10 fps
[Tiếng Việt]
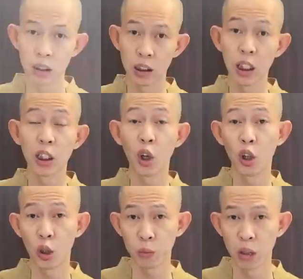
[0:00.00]
Nhưng đôi
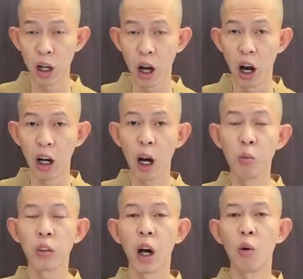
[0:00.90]
lúc họ
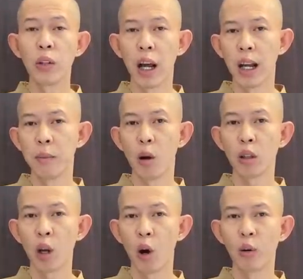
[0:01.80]
không câu nệ
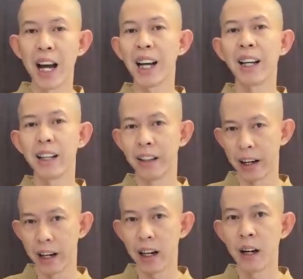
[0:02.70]
món đồ đắt hay
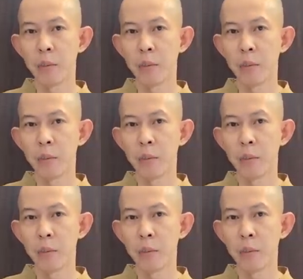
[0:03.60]
rẻ,